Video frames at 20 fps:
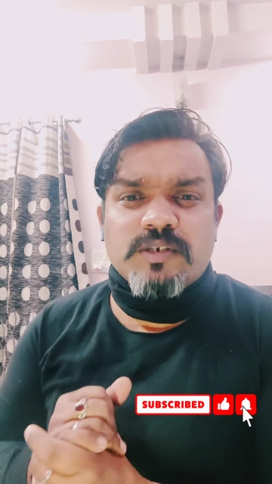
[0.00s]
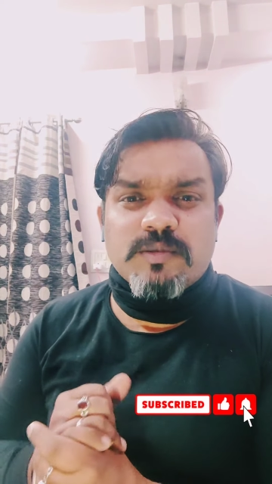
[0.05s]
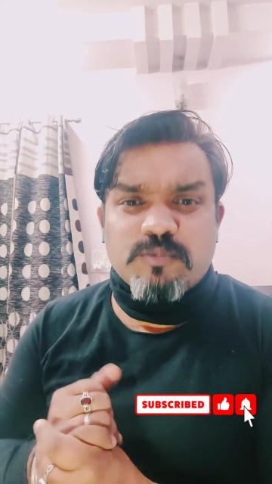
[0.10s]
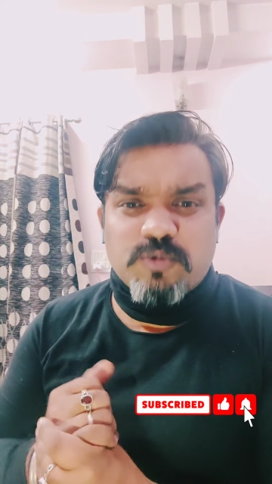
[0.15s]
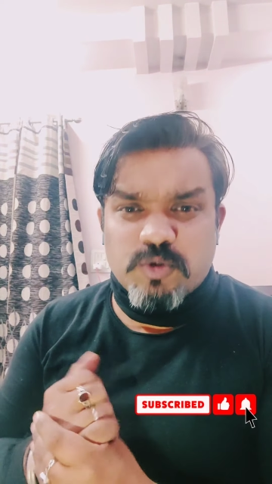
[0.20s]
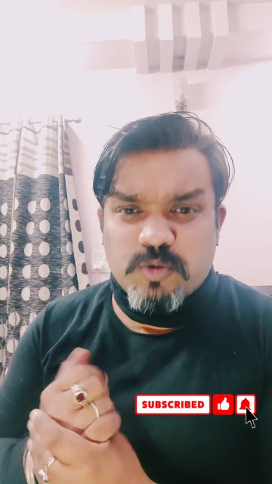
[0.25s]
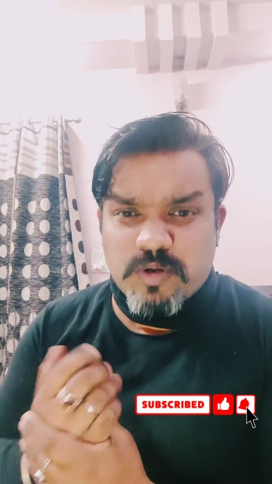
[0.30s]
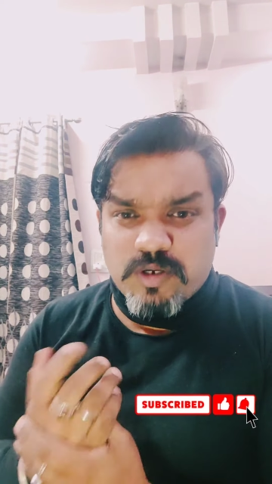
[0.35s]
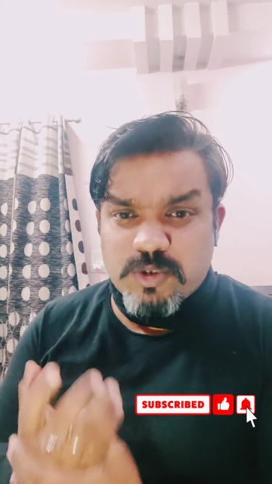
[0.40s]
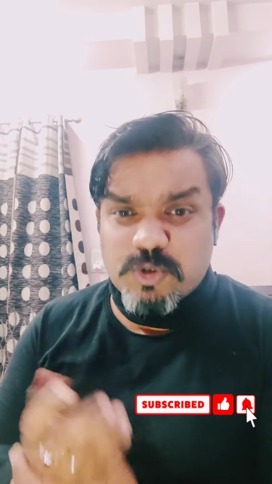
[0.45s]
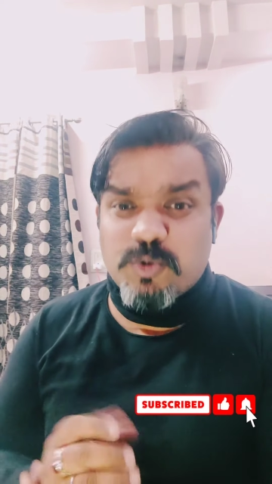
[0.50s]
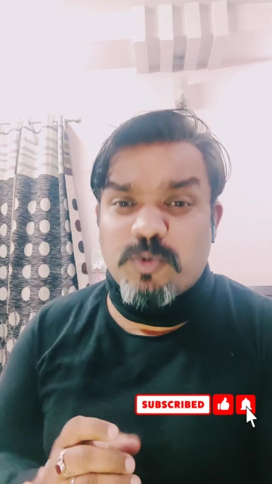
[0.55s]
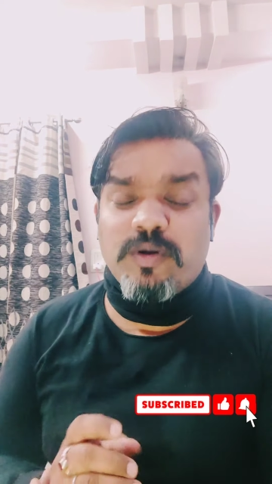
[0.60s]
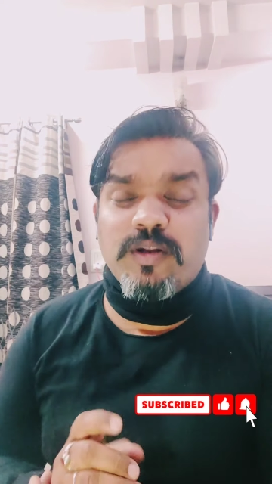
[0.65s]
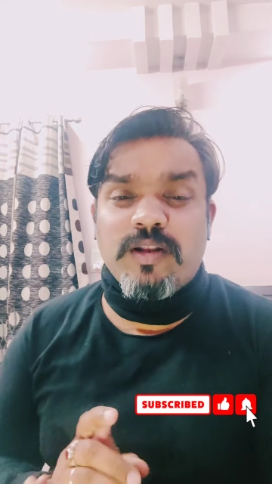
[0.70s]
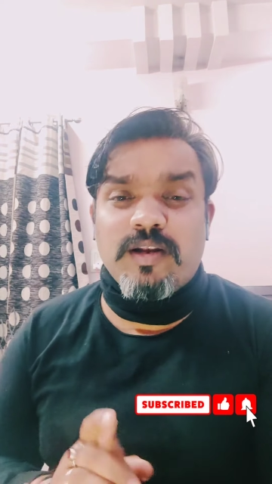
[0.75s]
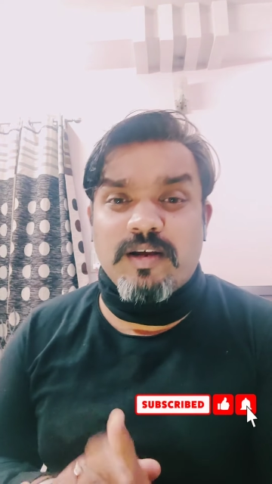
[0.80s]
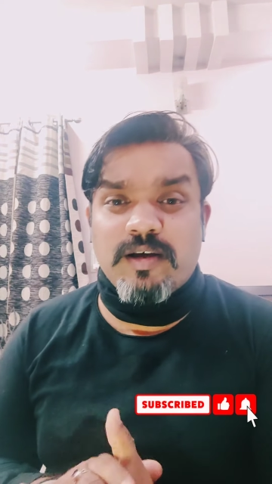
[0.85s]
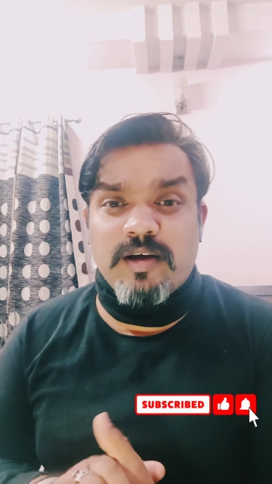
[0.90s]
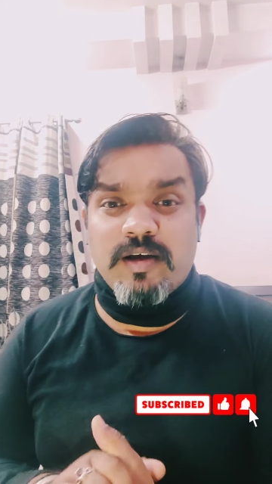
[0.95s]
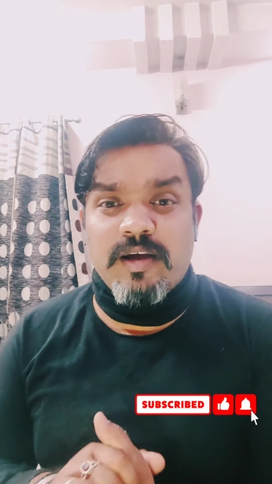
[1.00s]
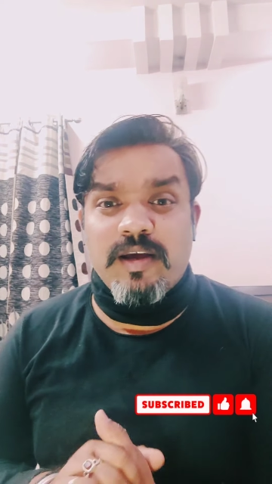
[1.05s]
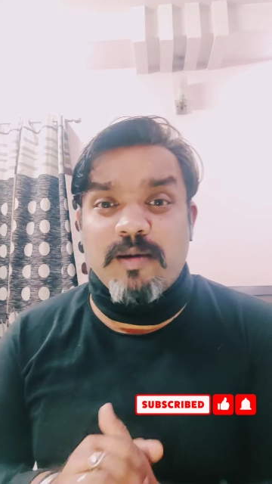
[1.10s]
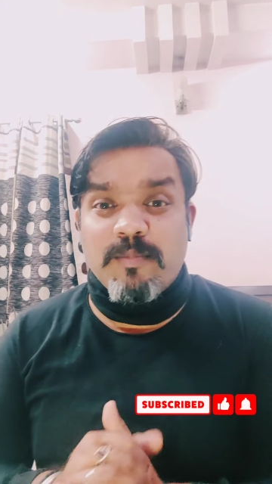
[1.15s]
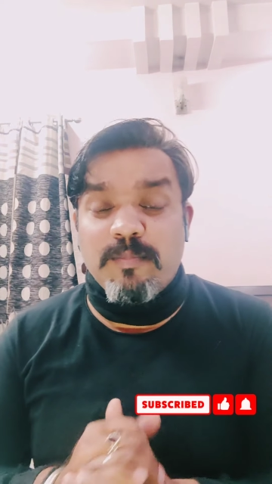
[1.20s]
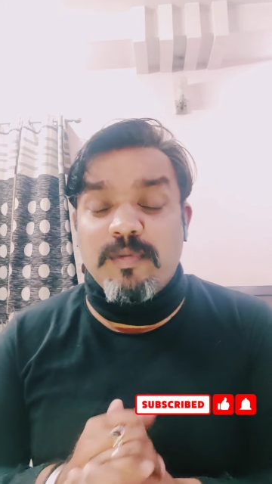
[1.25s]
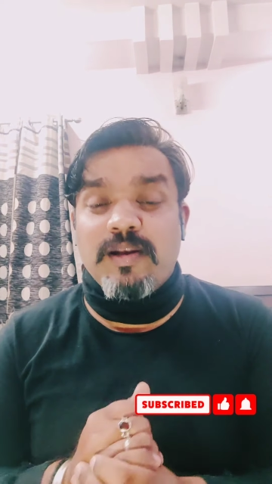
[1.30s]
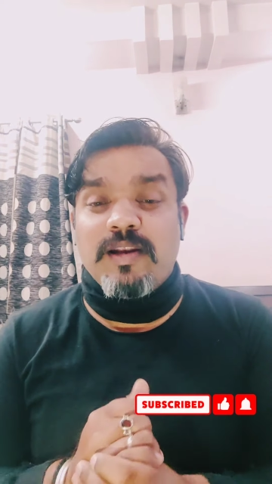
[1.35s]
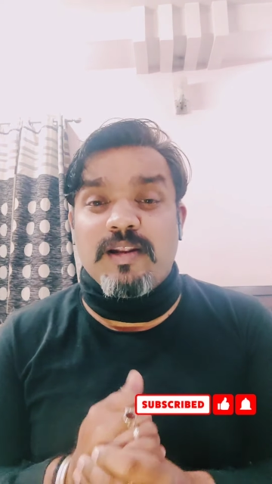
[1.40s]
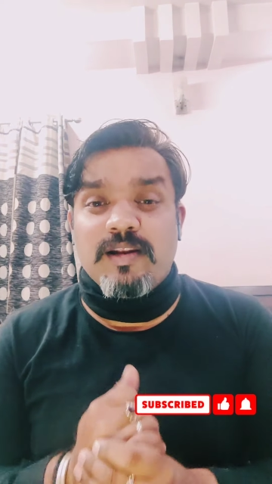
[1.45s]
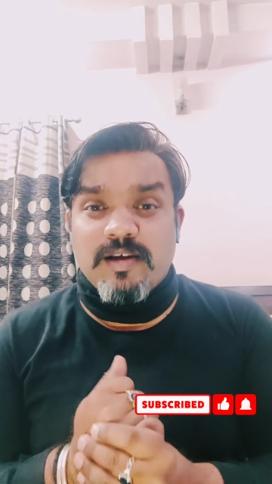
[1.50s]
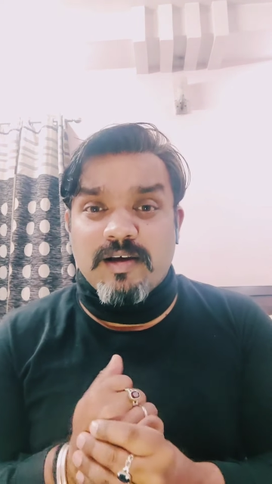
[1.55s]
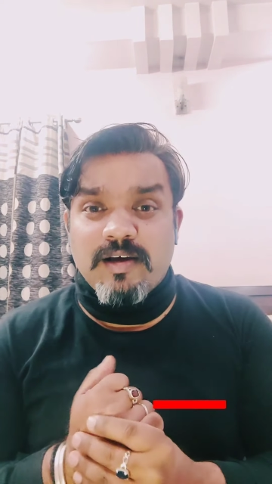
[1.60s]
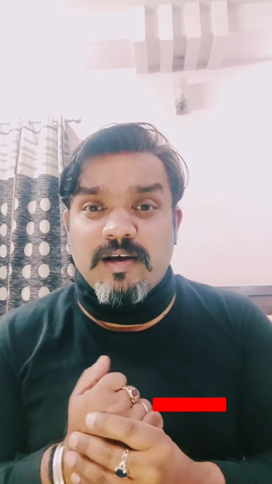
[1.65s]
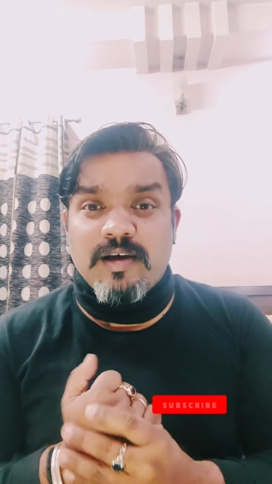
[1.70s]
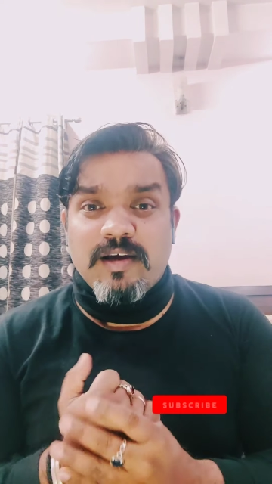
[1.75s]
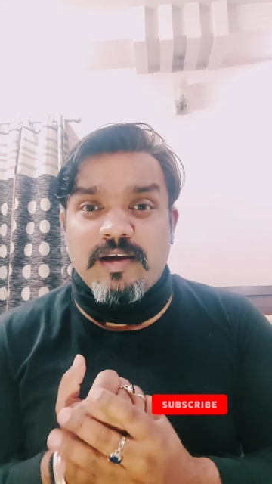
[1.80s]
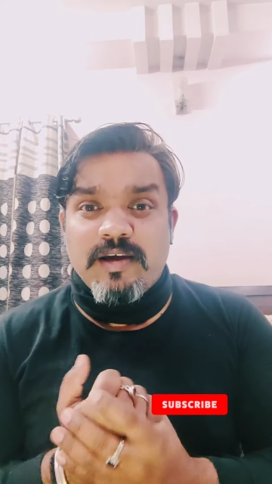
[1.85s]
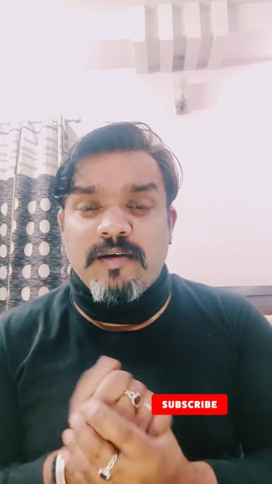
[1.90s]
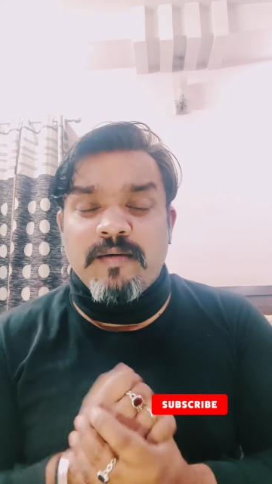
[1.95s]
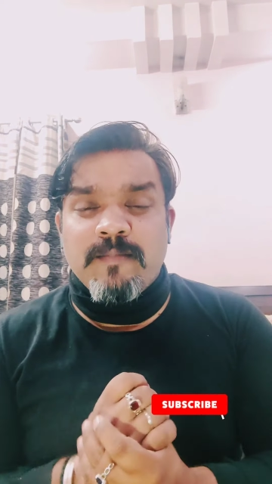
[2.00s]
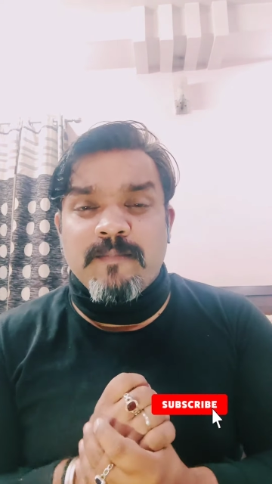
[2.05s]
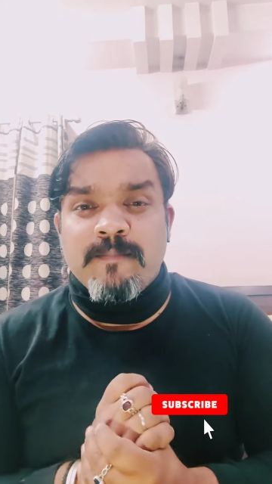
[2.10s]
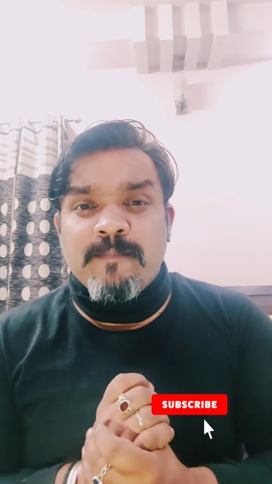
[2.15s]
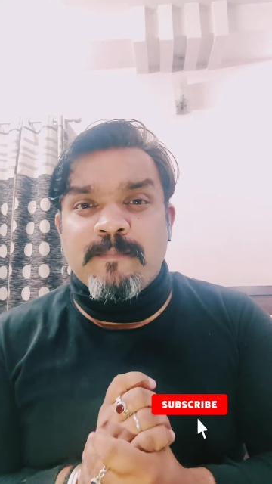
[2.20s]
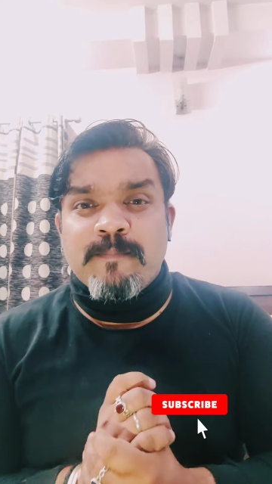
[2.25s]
सब जो है जुड़ने लग गए हैं मिलने लग गए हैं